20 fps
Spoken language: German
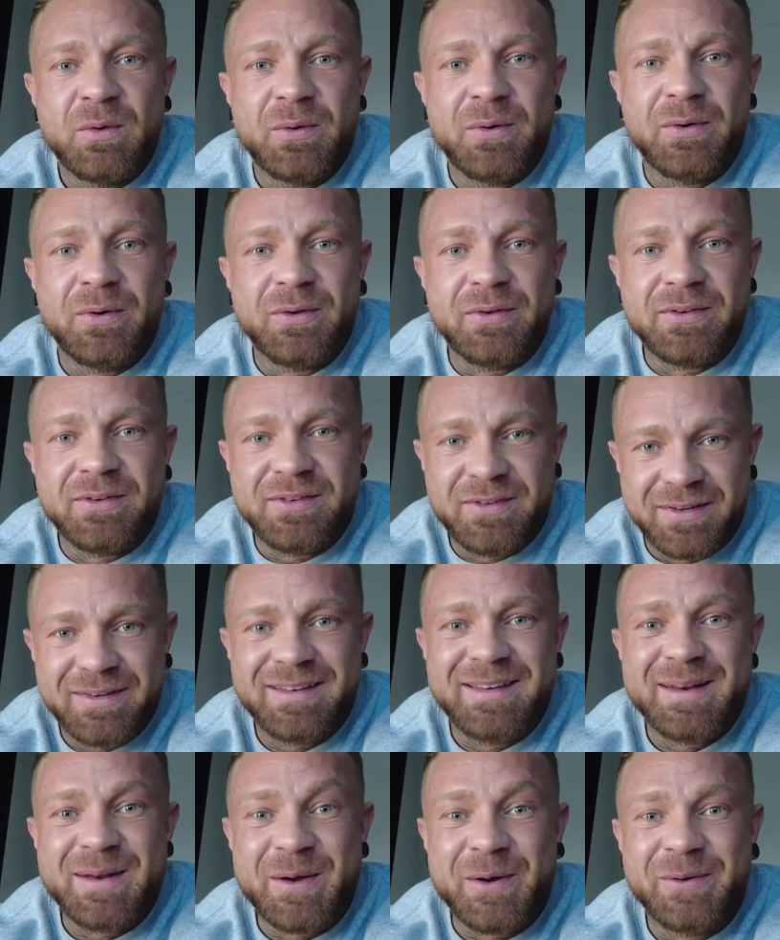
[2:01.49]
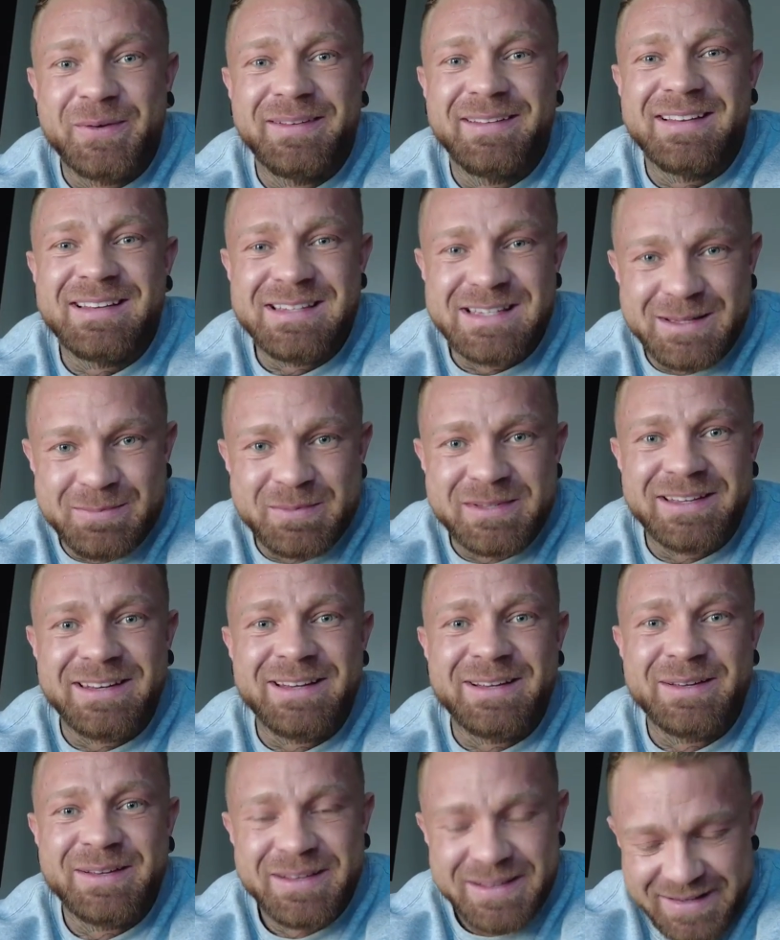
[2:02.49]
Und genau, in diesem
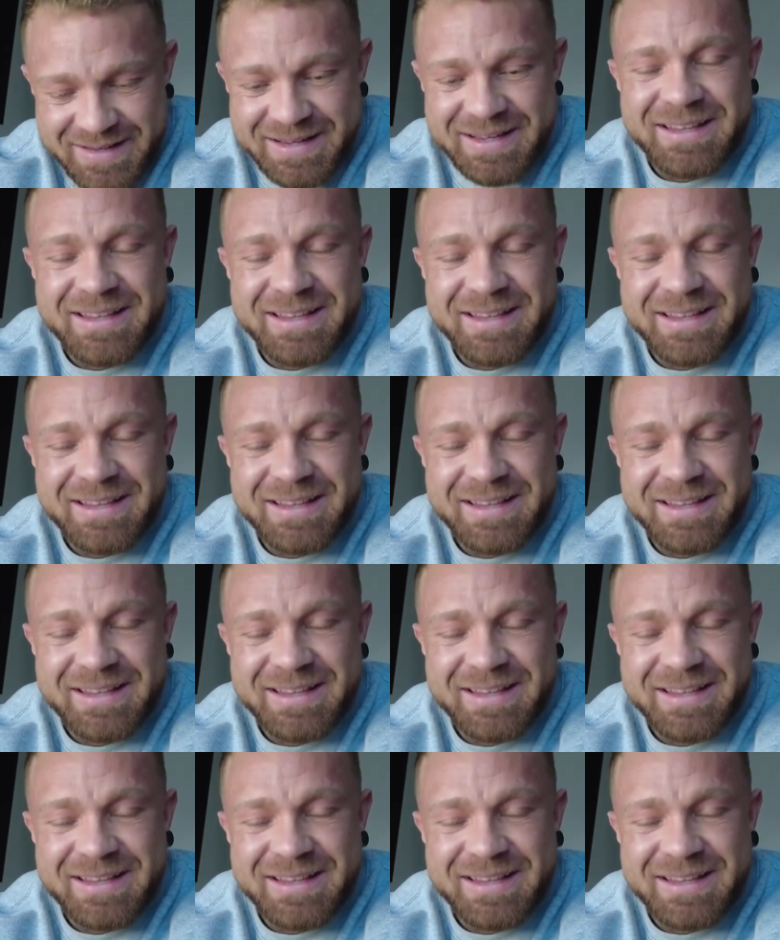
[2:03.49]
Sinne,